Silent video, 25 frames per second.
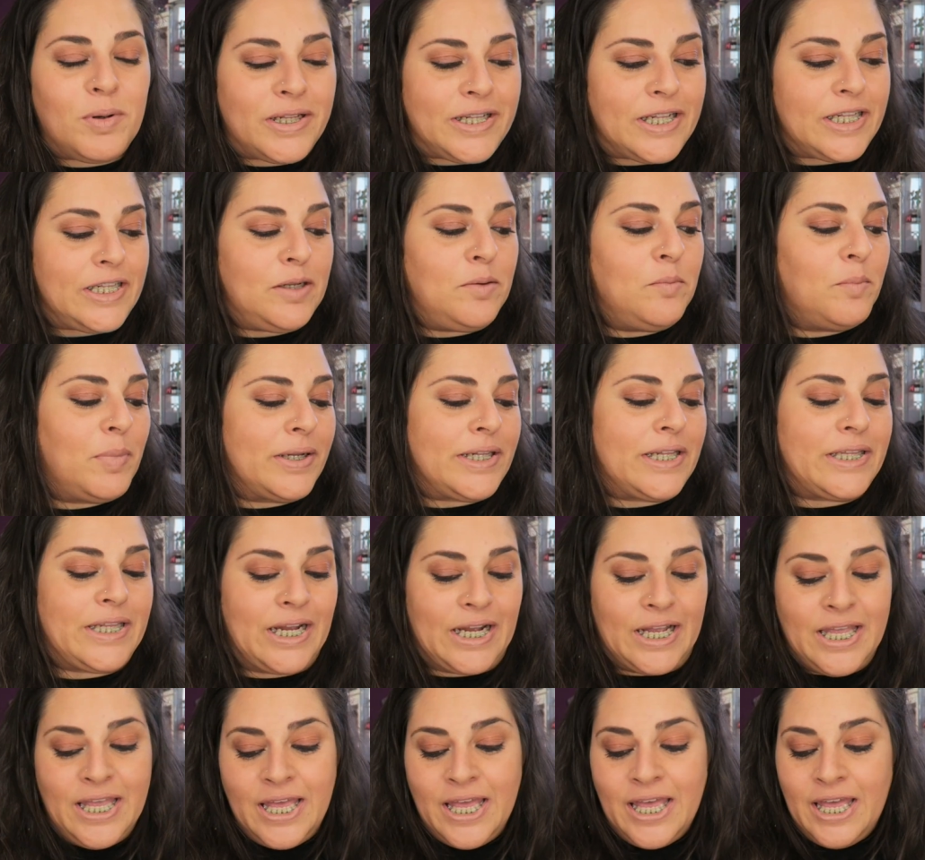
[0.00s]
patatín,
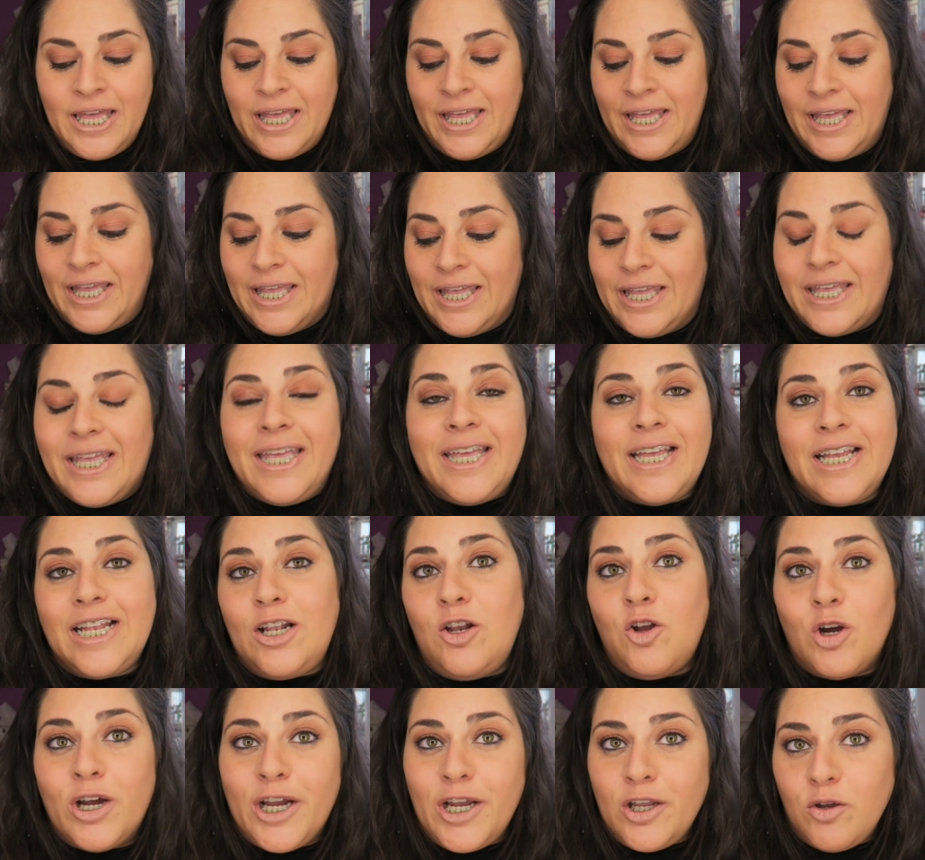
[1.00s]
patatán.
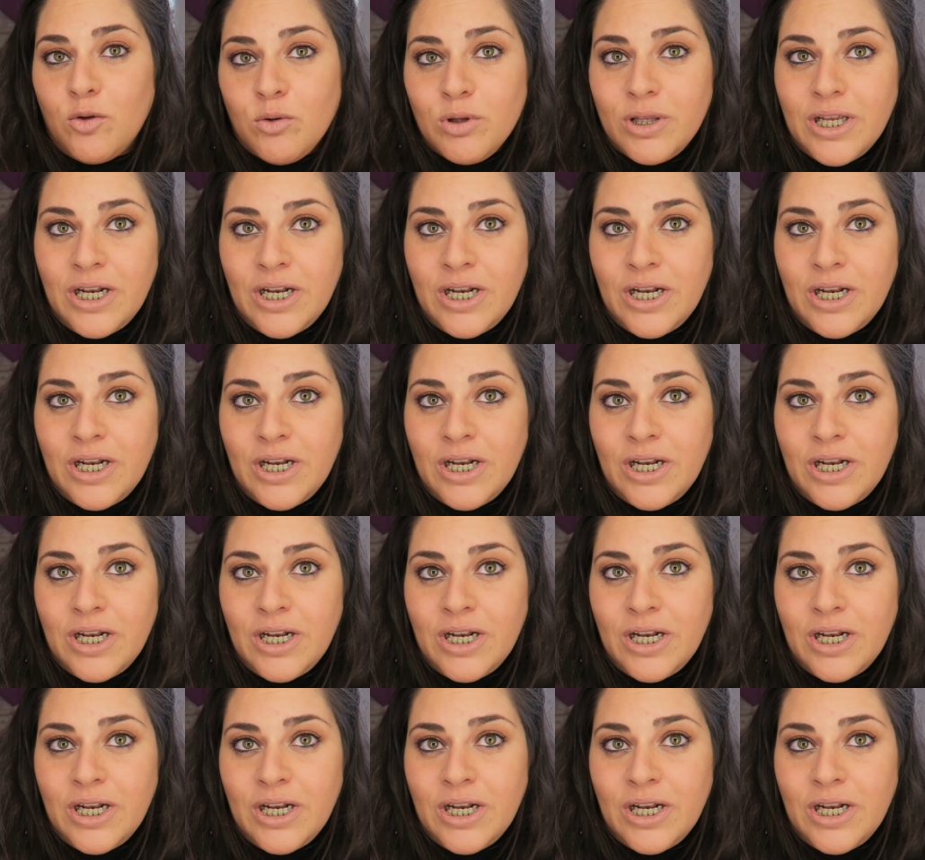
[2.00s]
Lo que yo